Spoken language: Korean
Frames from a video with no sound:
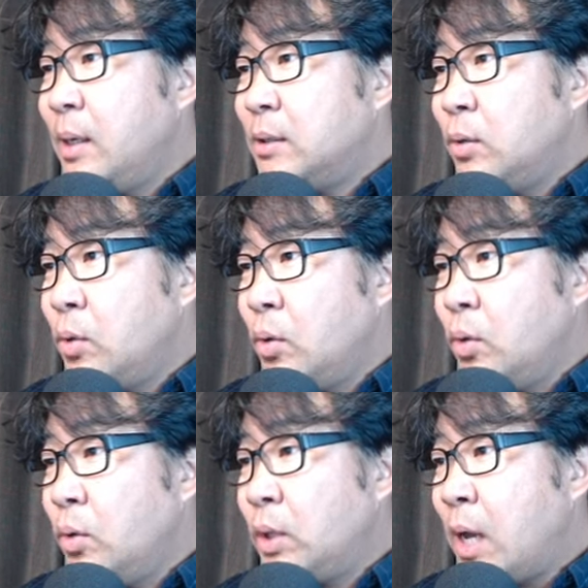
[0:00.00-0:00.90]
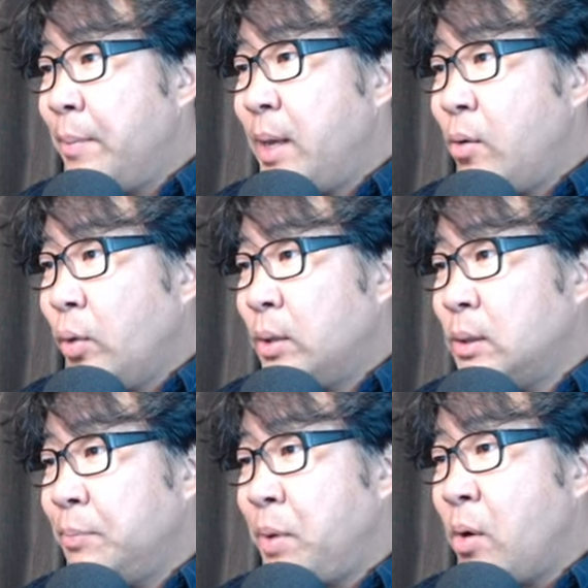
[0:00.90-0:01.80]
그래서 요 담에 요게
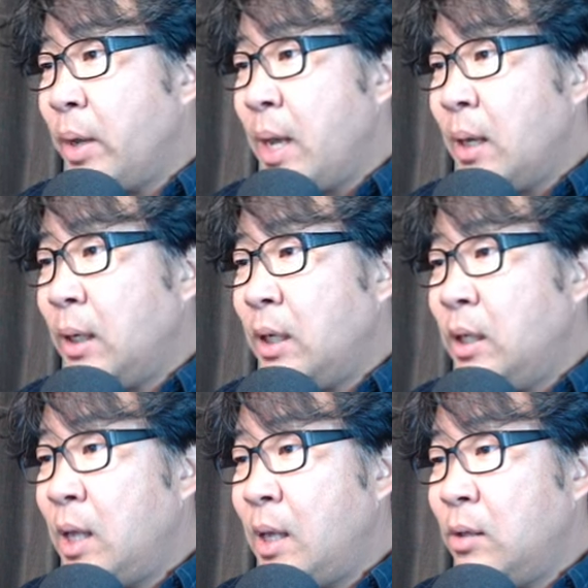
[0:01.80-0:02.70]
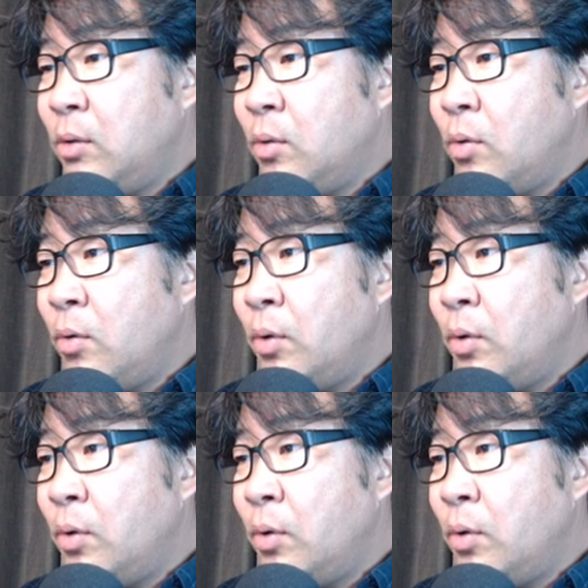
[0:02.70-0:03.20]
이제 벽에 기댄 요